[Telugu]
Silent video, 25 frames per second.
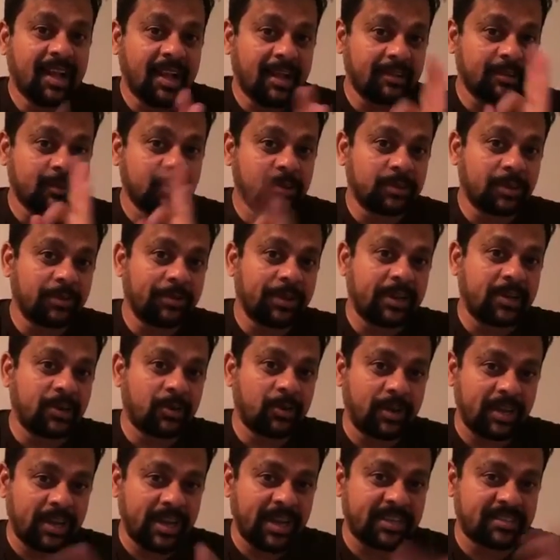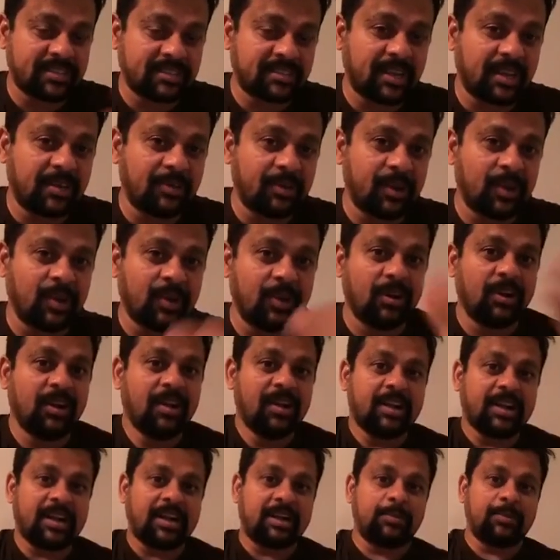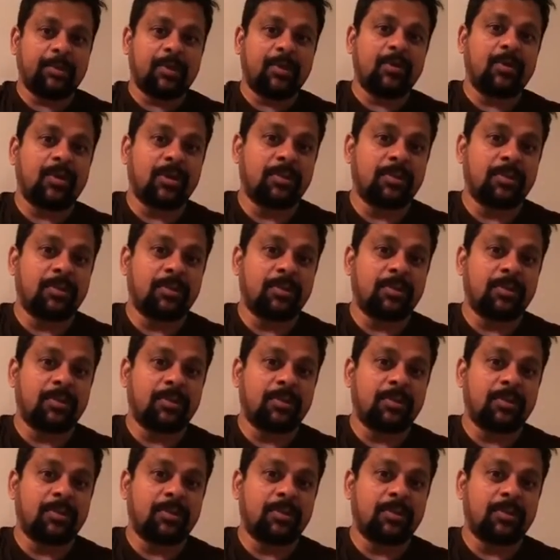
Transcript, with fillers: అది గుర్తుపెట్టుకోండి నెక్స్ట్ సర్వేలో కడపలో